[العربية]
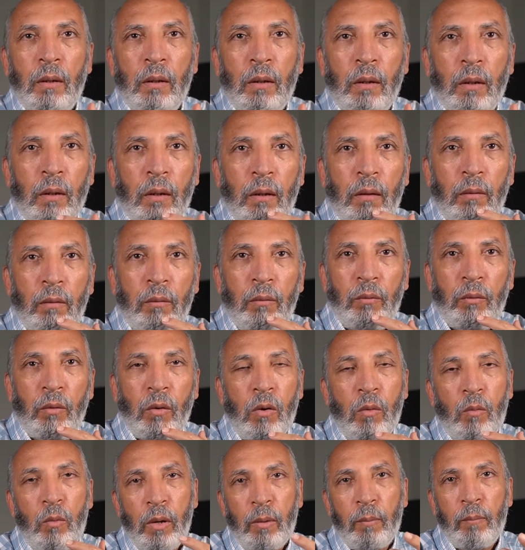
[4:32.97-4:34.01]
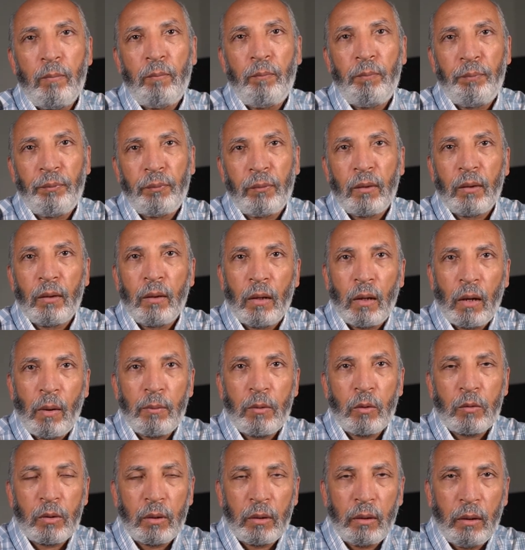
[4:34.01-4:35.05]
آه، فهو مهم
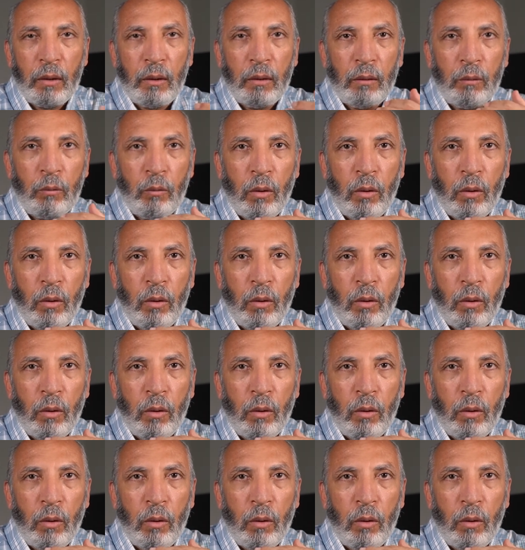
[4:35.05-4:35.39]
65